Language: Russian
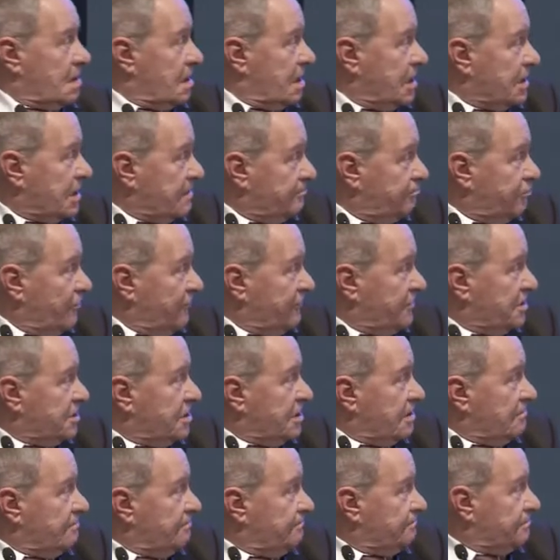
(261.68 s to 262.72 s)
Это по
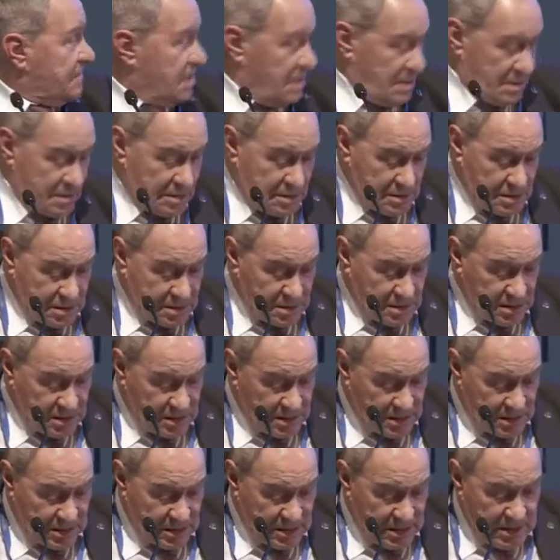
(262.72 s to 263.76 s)
видам. Да?
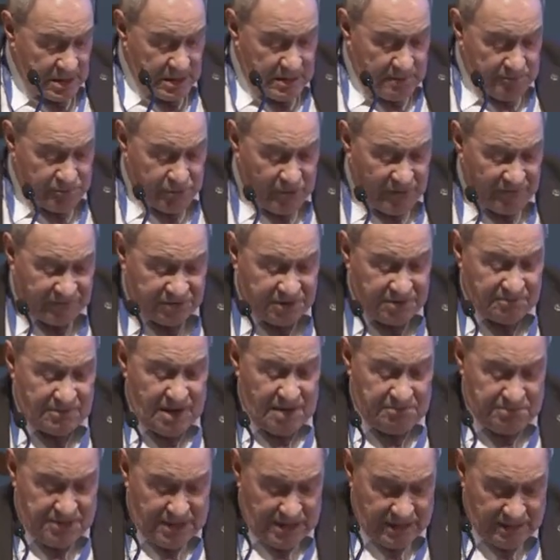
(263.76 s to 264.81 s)
По
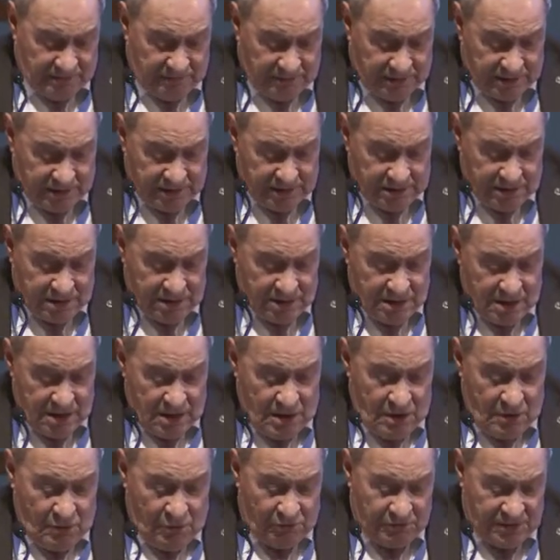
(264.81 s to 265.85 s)
автомобилям
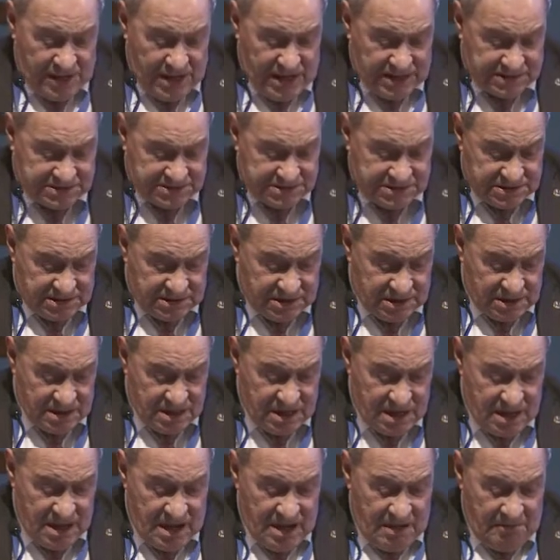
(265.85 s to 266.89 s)
у нас
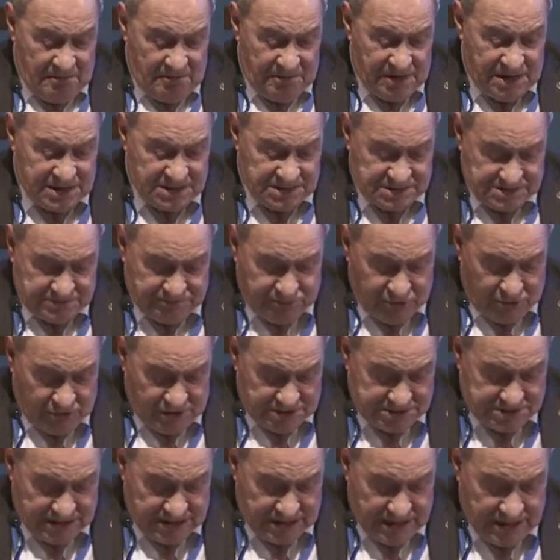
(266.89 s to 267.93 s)
мы
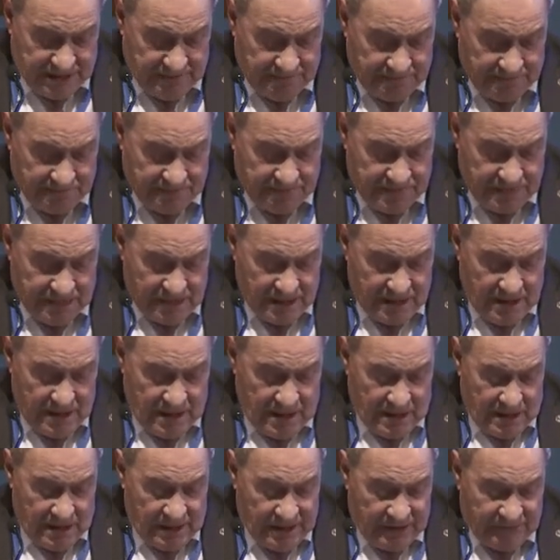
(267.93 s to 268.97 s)
сбросили
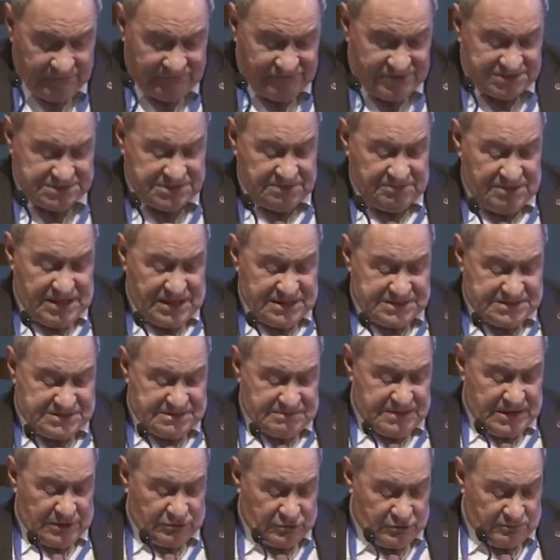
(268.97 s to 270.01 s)
в 2018
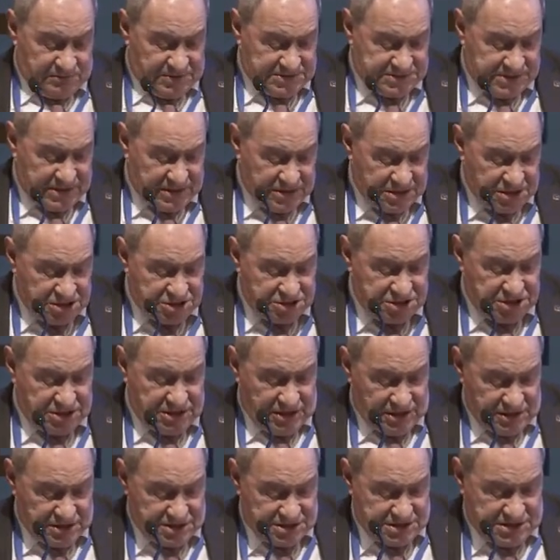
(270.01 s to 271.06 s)
году по сравнению с
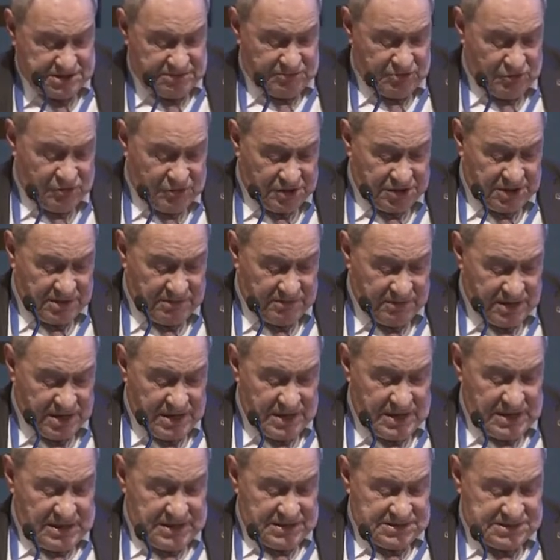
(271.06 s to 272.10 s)
2014 годом
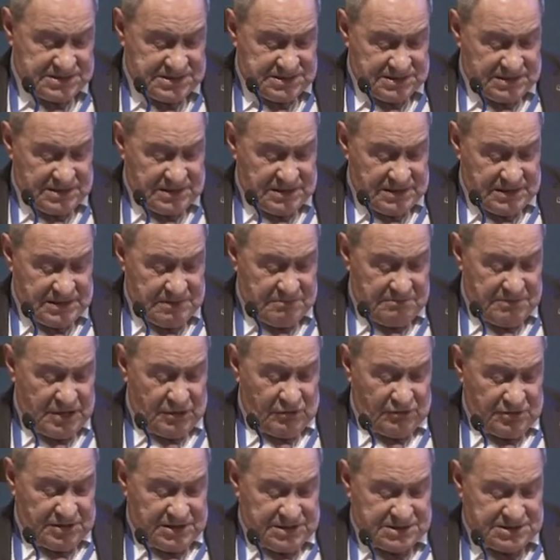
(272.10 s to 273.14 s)
с
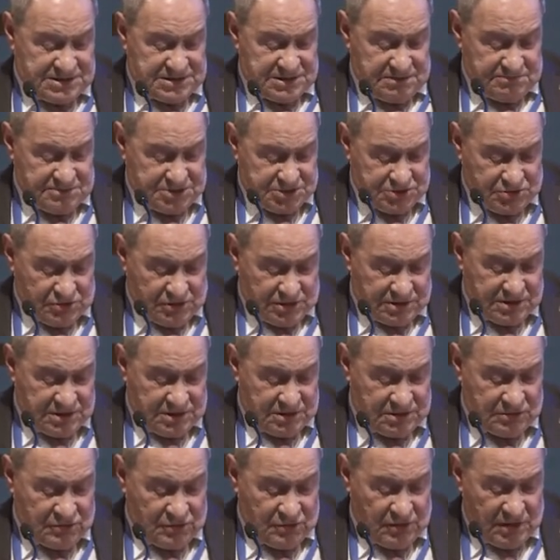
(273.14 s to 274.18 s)
миллиона
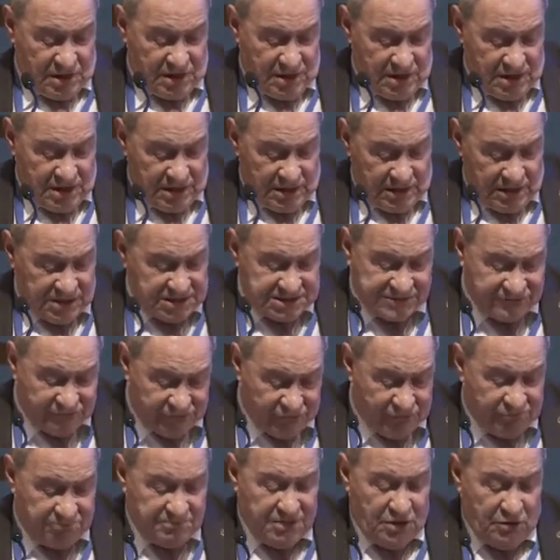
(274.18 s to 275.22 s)
700 до с
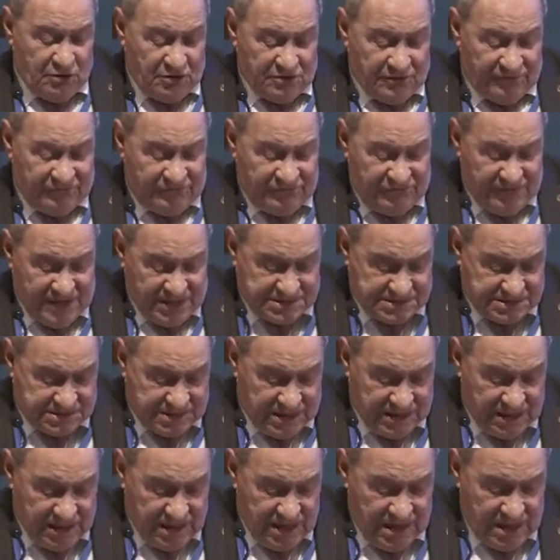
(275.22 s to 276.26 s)
2 миллионов
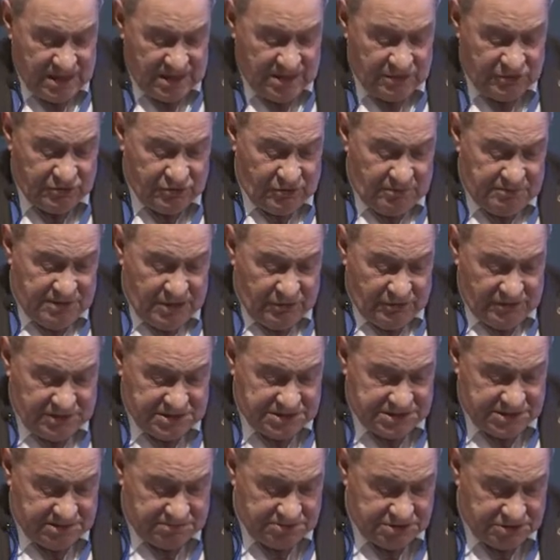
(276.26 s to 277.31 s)
200 до миллиона
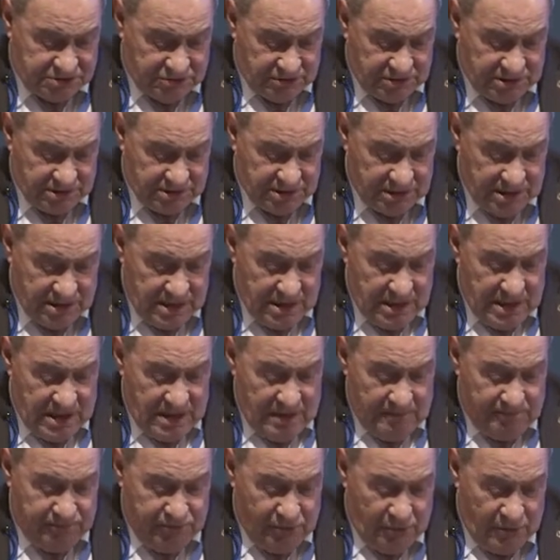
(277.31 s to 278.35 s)
семьсот.
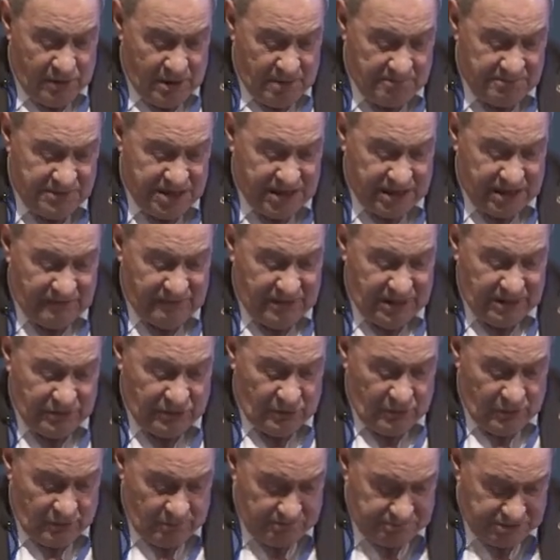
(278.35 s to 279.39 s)
По
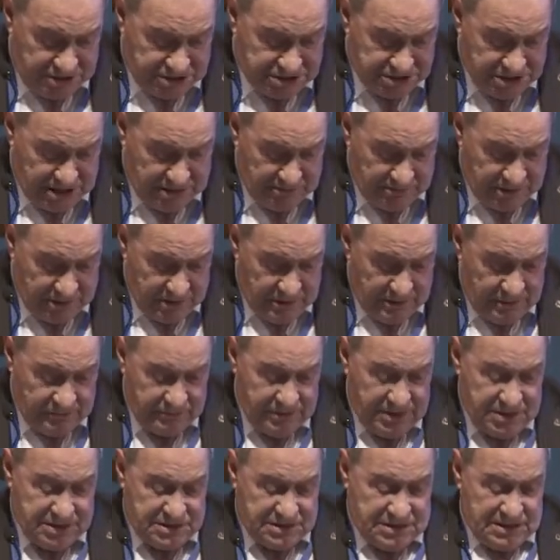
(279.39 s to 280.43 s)
микроволновым печам,
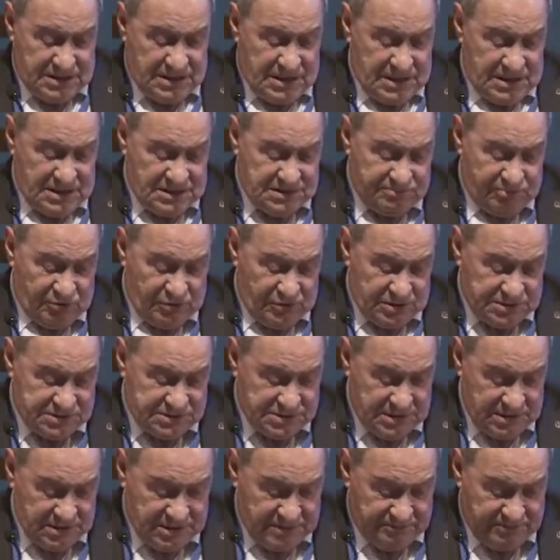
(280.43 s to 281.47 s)
видите,
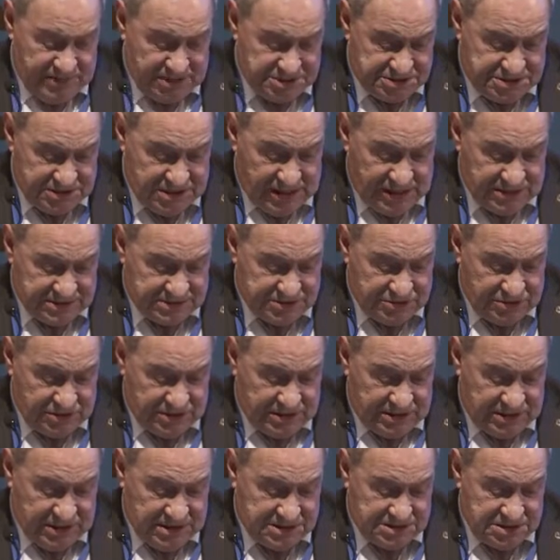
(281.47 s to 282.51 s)
сброс на почти
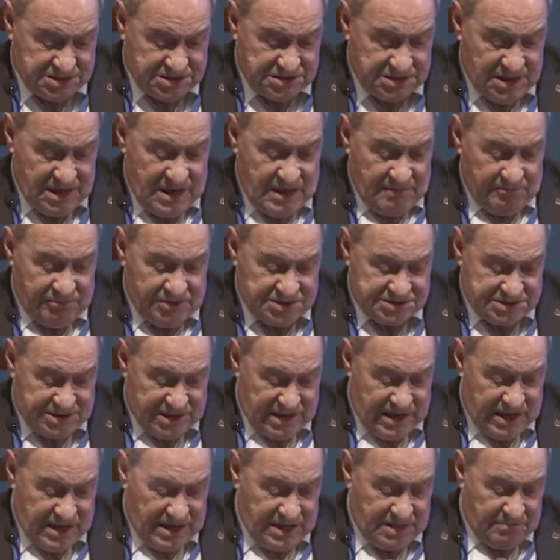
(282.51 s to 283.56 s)
600 тысяч. По
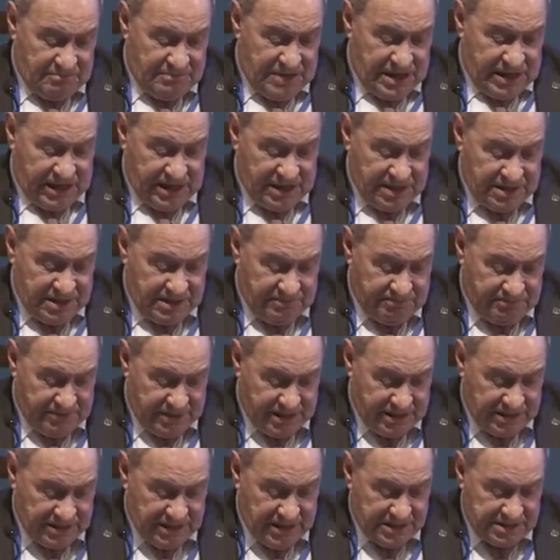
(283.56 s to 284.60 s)
стиральным машинам, по
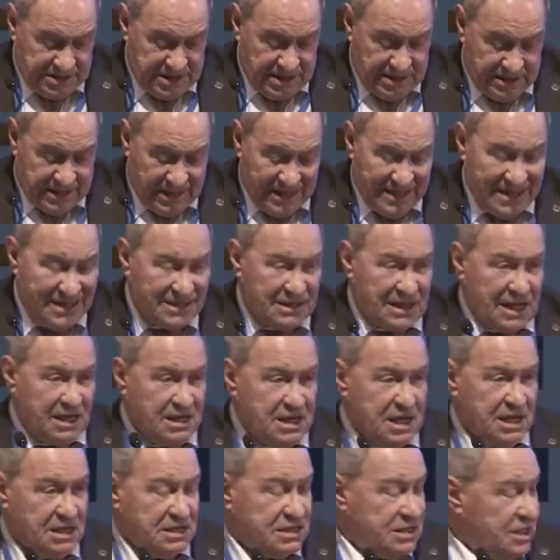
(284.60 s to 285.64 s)
холодильникам. Это
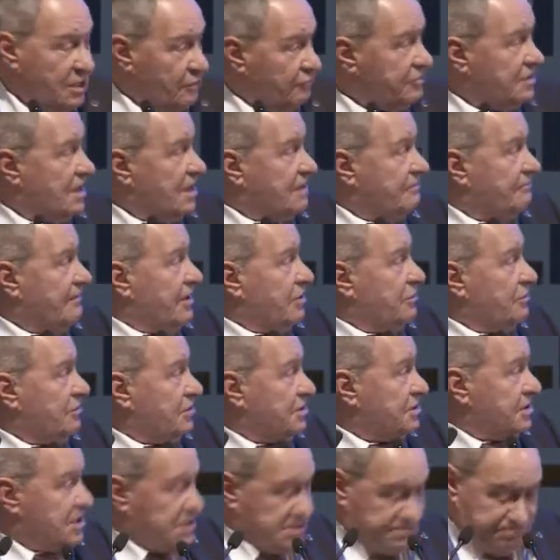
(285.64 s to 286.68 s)

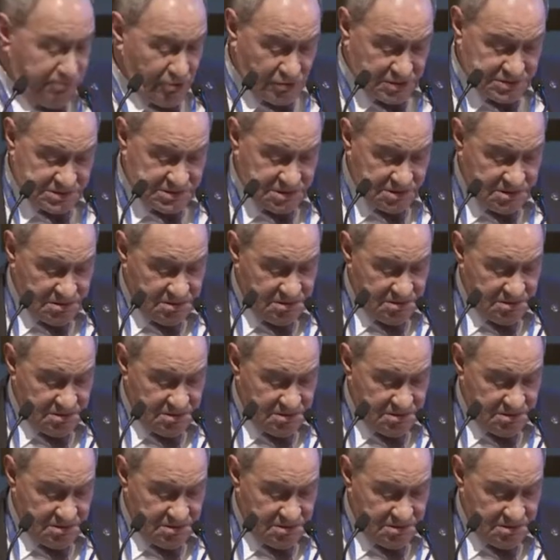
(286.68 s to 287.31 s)
неудовлетворенный спрос.